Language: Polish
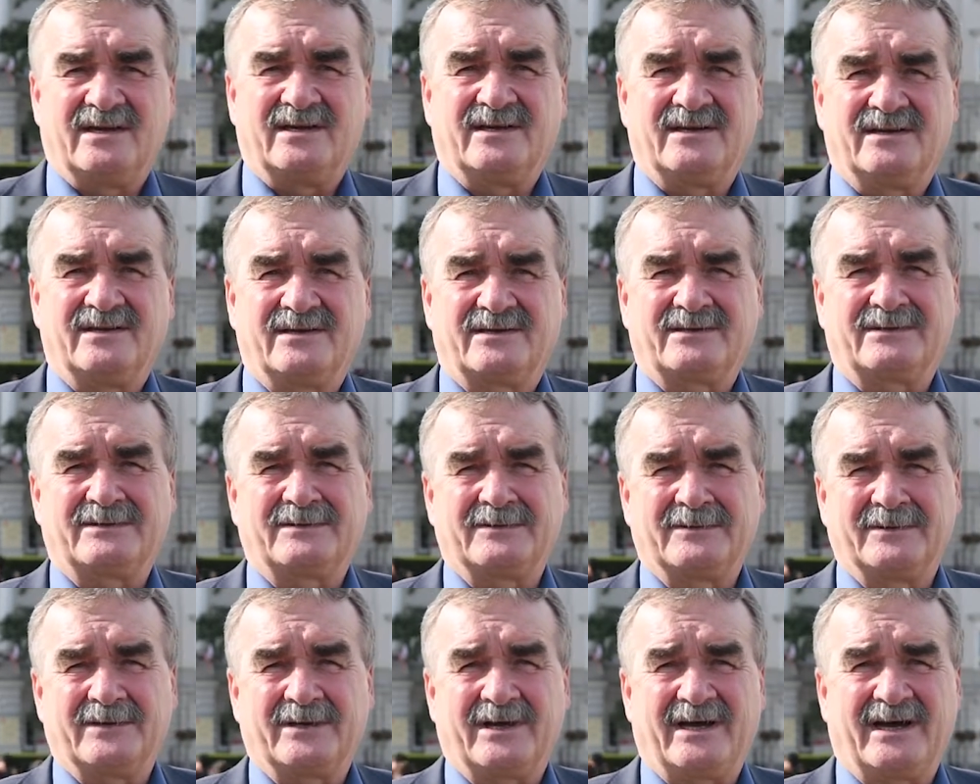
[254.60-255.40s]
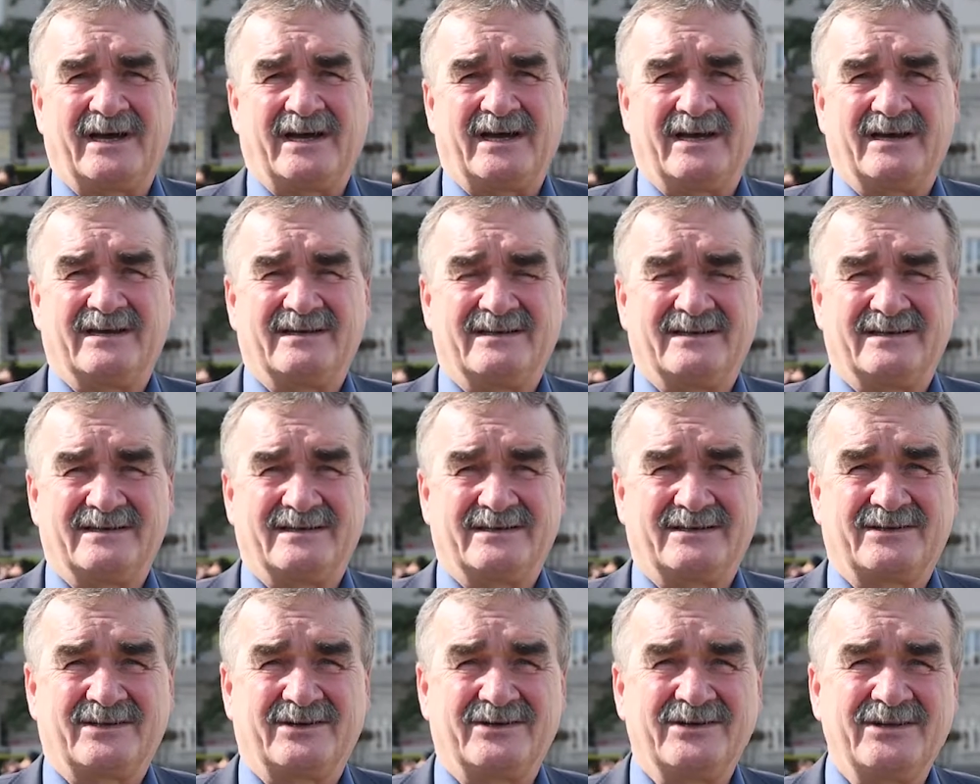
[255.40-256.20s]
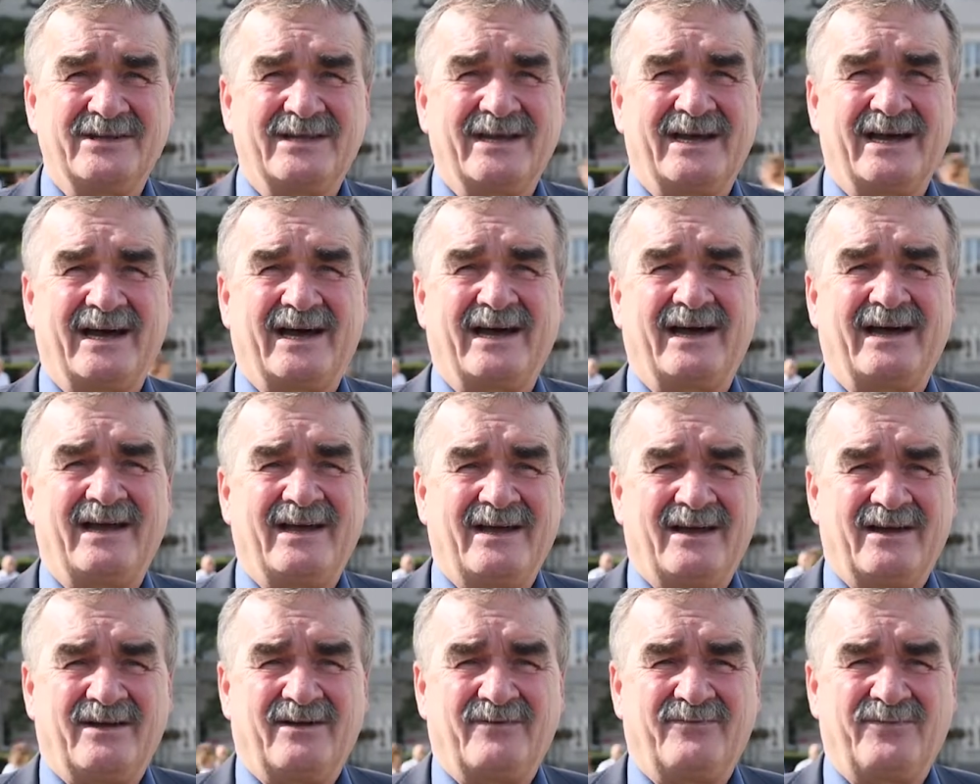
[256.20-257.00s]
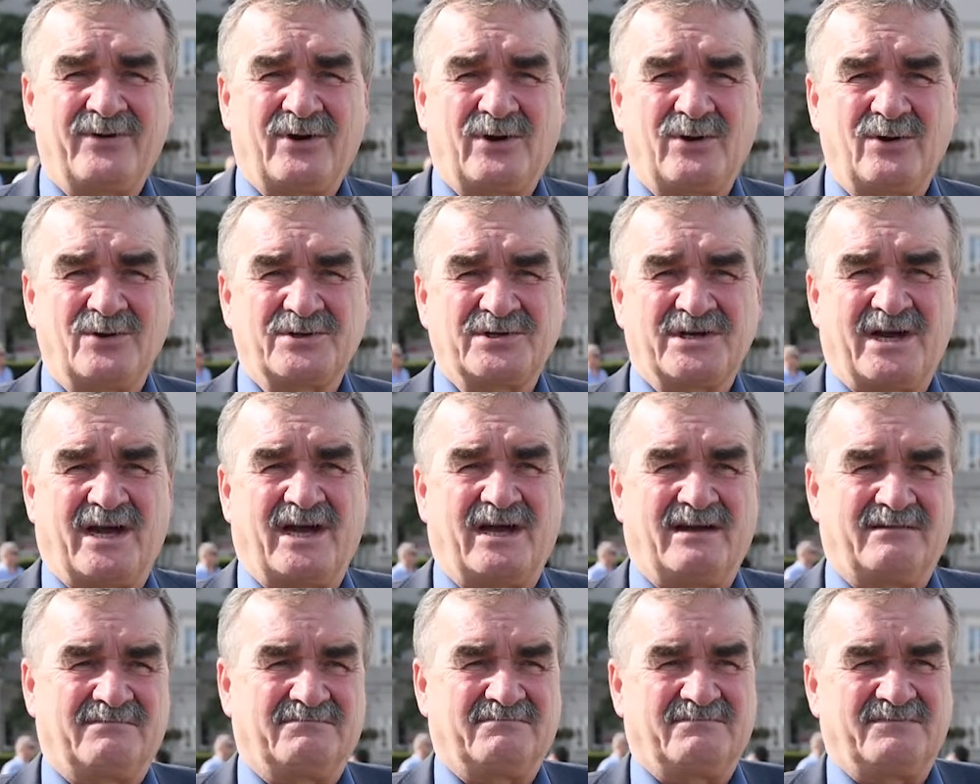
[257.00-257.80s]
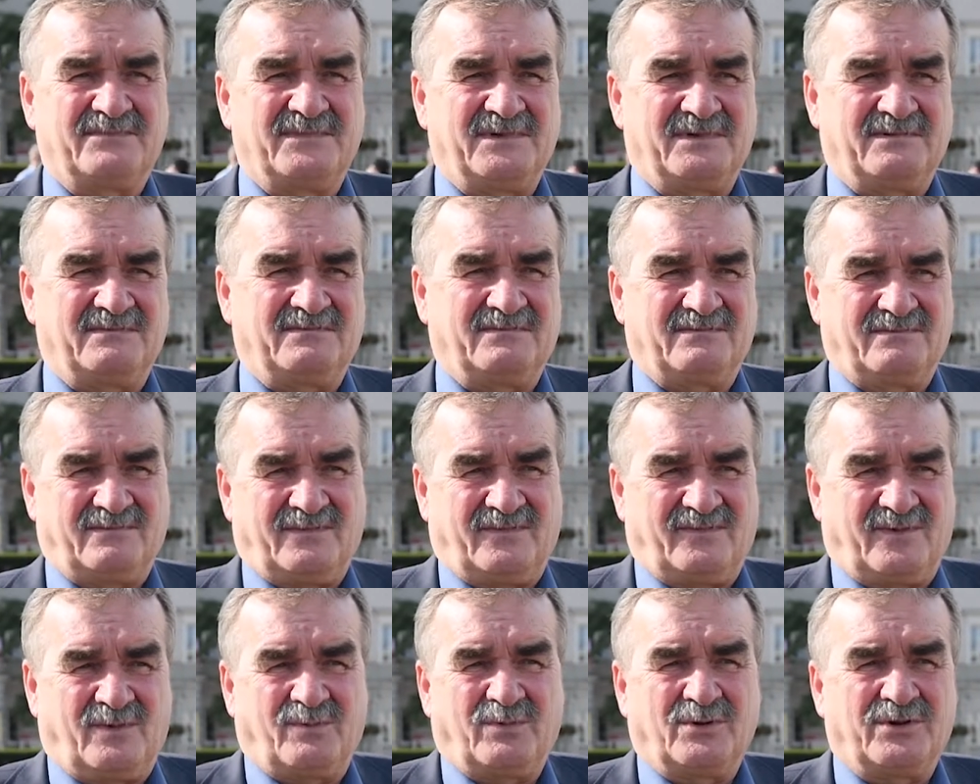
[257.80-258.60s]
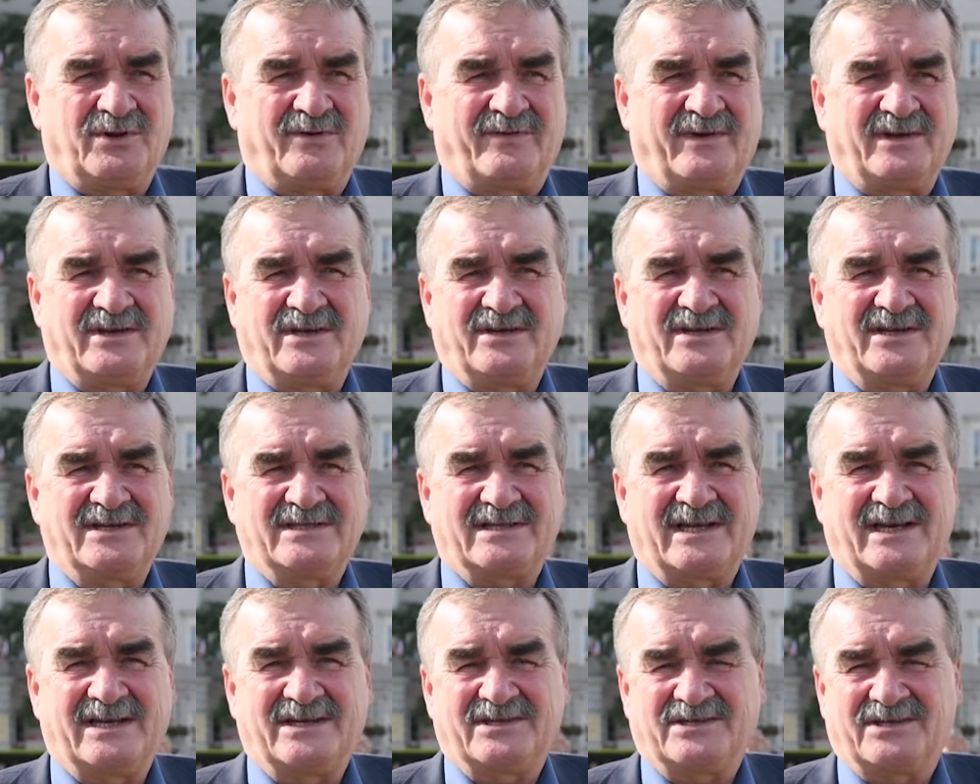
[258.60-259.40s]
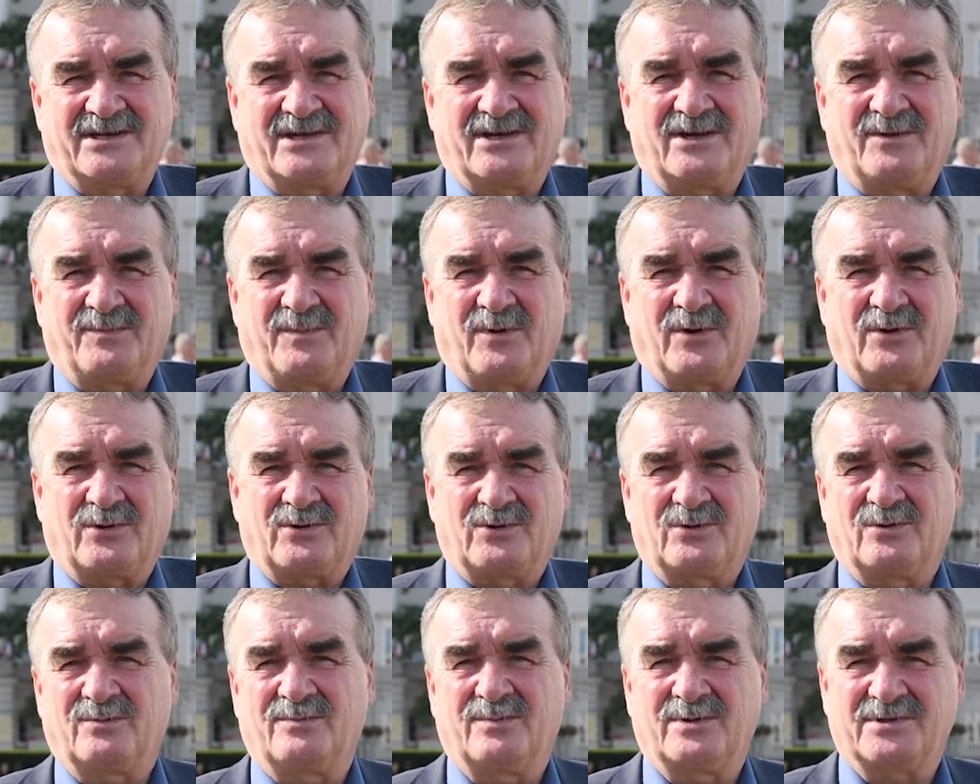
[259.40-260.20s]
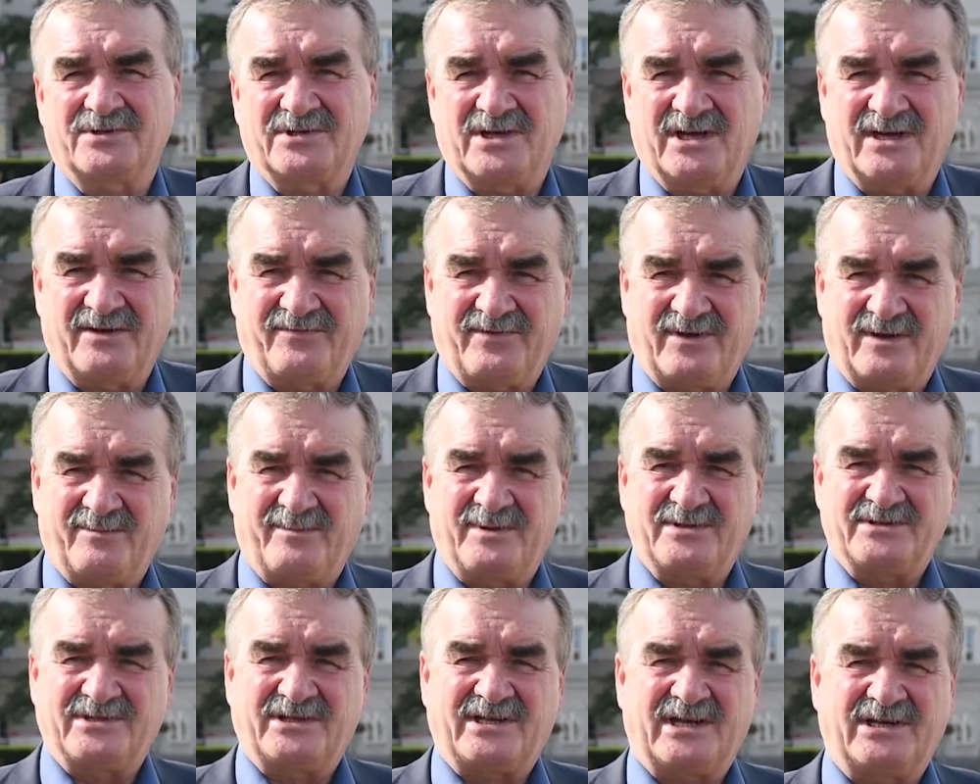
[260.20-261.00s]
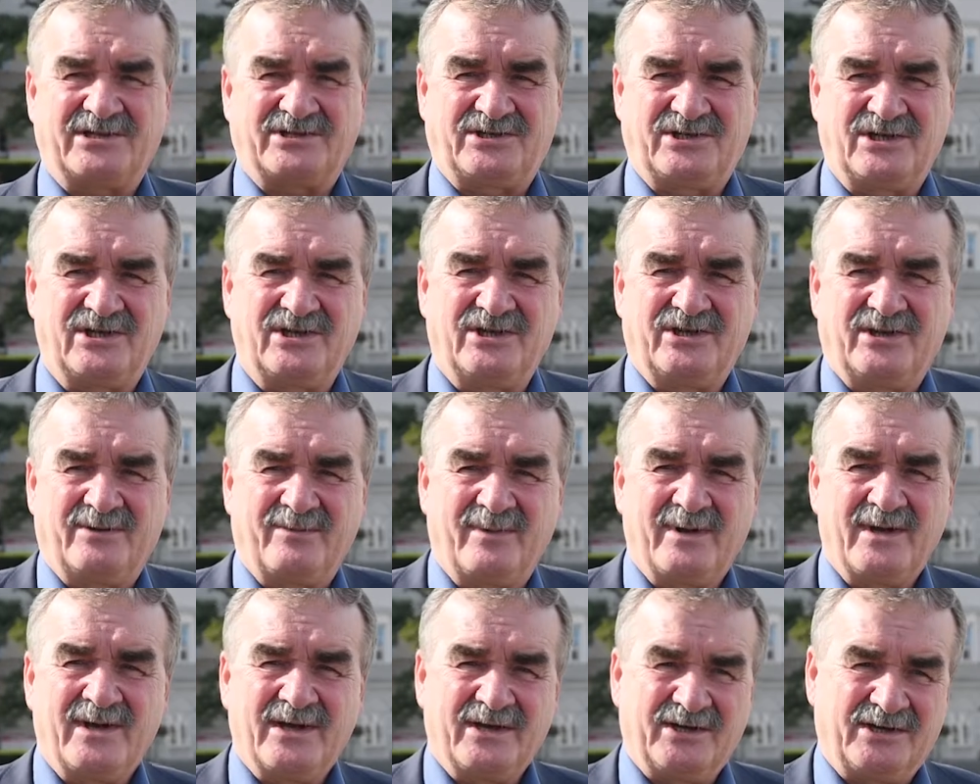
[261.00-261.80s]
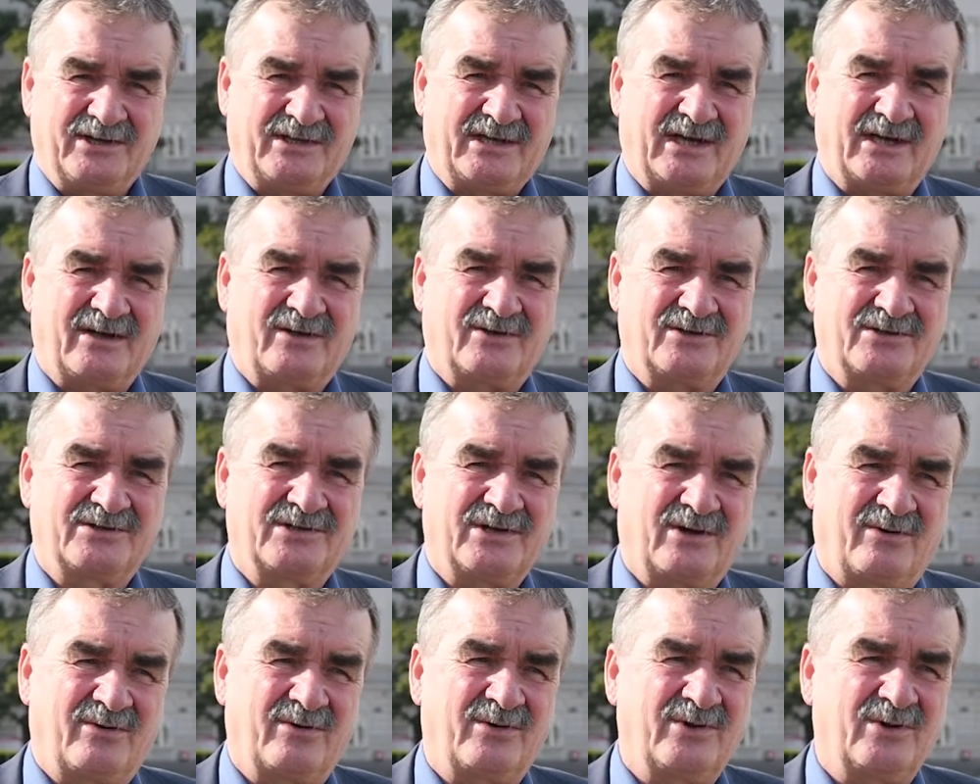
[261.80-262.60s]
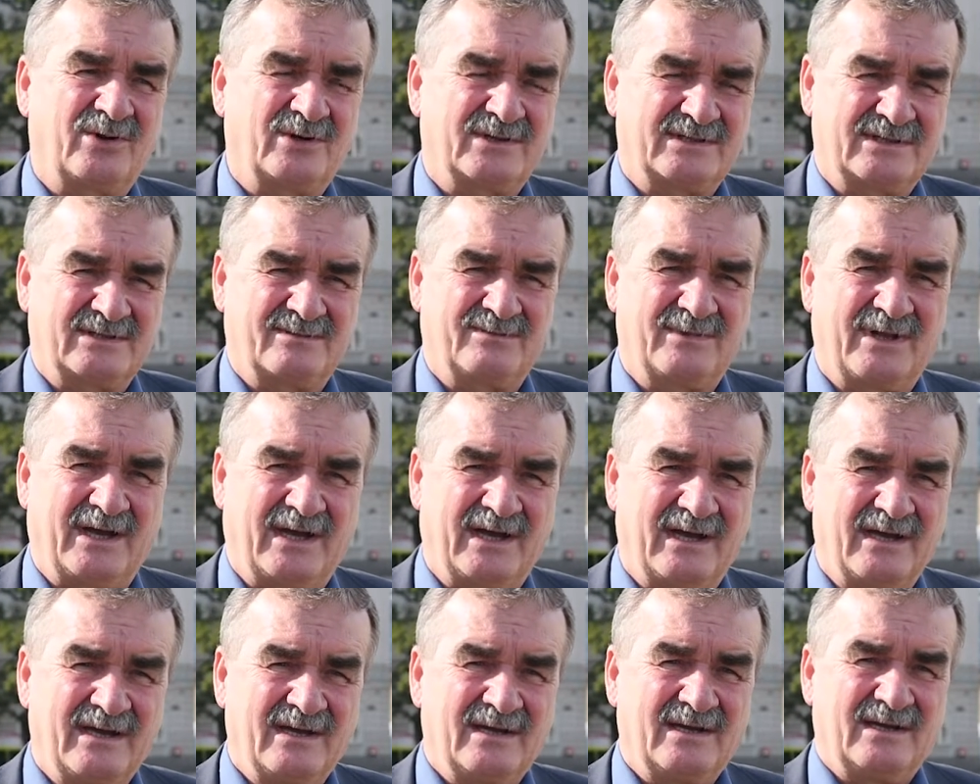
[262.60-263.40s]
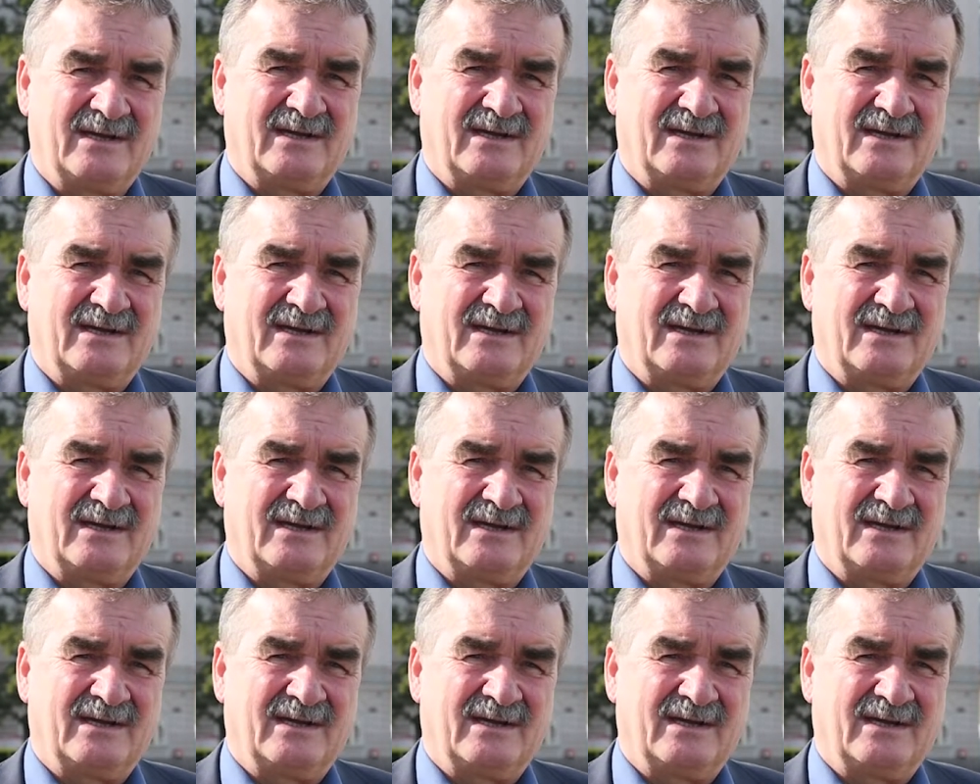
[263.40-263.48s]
y, która y, to idea wyklucza wybudowanie niezależnego portu, bo Schönefeld będzie tak silnym, i tak oddziałującym na,